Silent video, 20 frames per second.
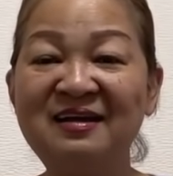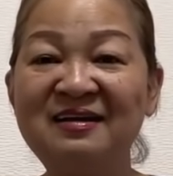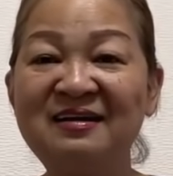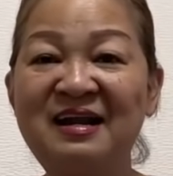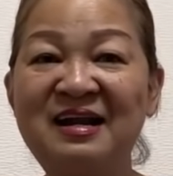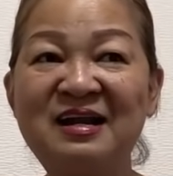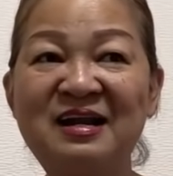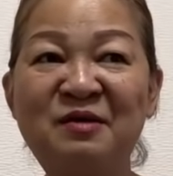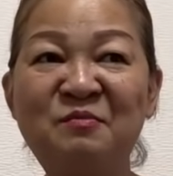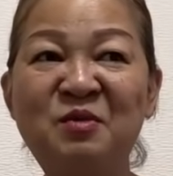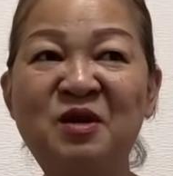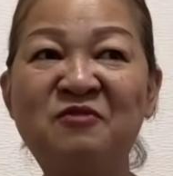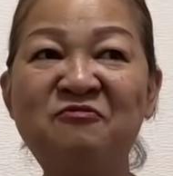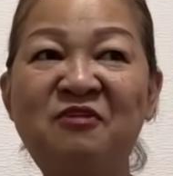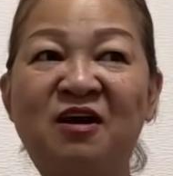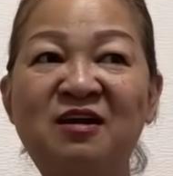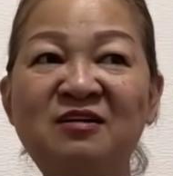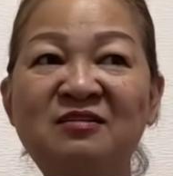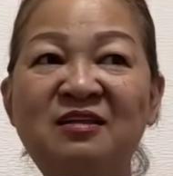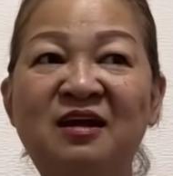đây là mình
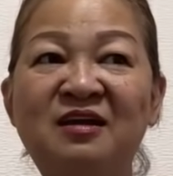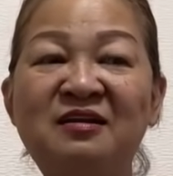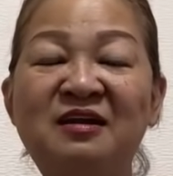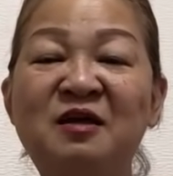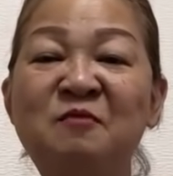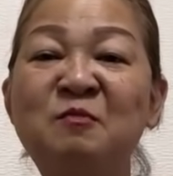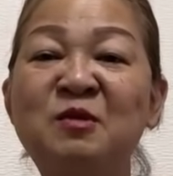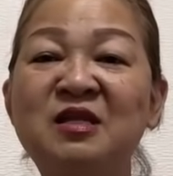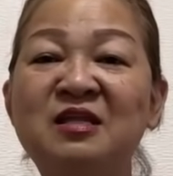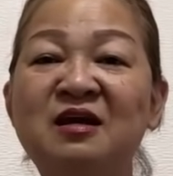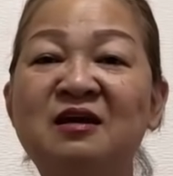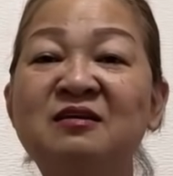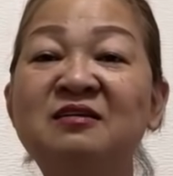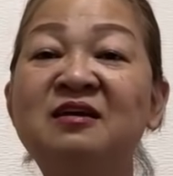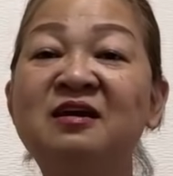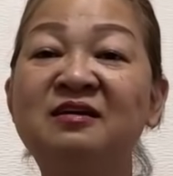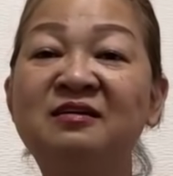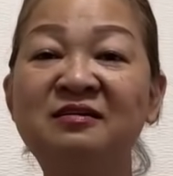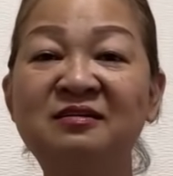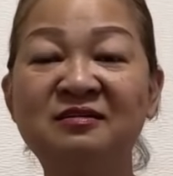phân tích để mình giữ
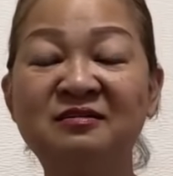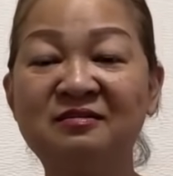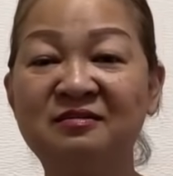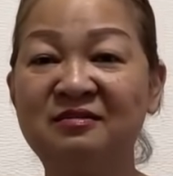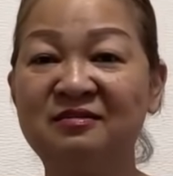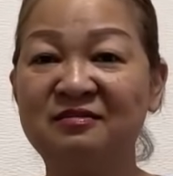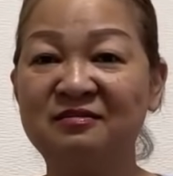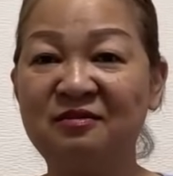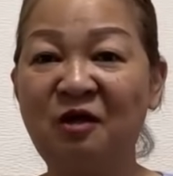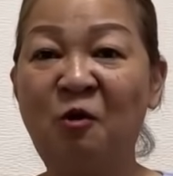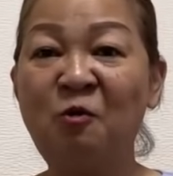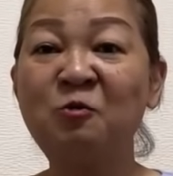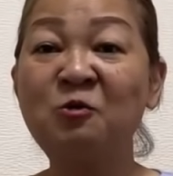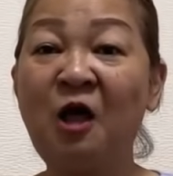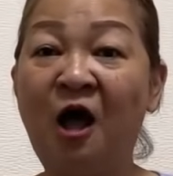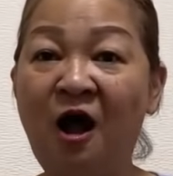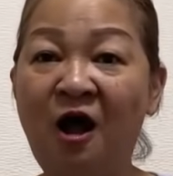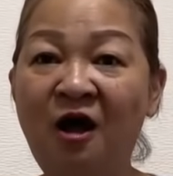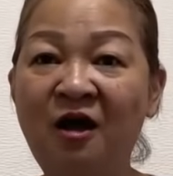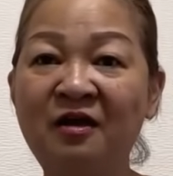vững được đường tu
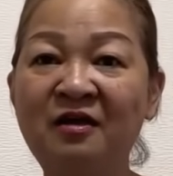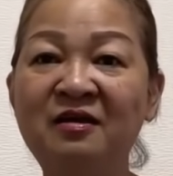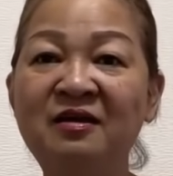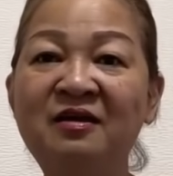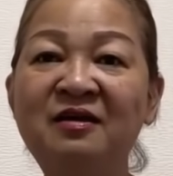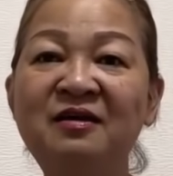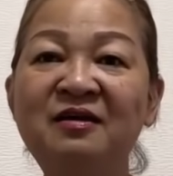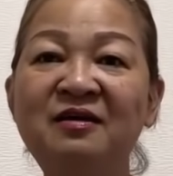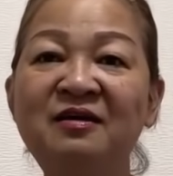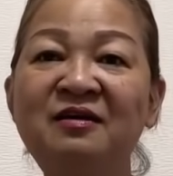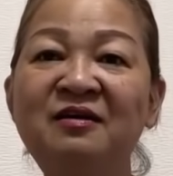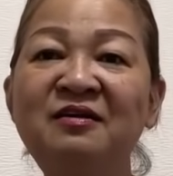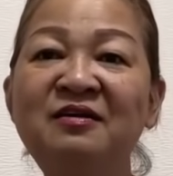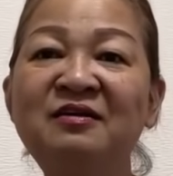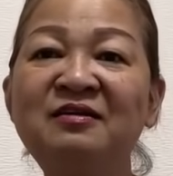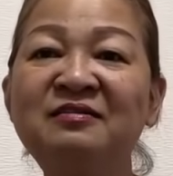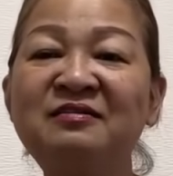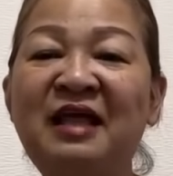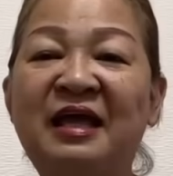thôi à,